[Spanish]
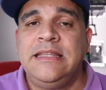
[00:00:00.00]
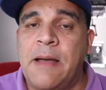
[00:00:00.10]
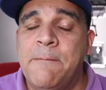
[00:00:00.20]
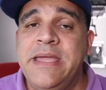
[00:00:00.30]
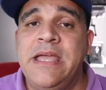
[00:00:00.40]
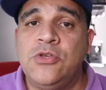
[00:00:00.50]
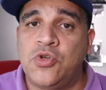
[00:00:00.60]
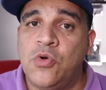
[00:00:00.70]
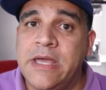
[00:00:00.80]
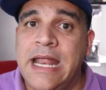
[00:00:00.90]
también
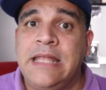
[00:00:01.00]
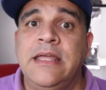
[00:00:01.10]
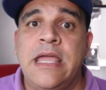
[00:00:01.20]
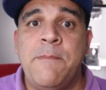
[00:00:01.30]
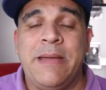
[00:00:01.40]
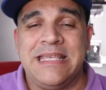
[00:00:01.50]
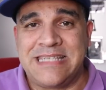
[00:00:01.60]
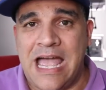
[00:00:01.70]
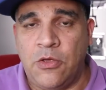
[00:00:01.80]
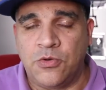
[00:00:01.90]
son grandes y
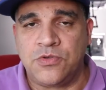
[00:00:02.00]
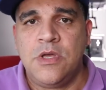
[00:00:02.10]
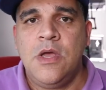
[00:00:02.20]
pesados.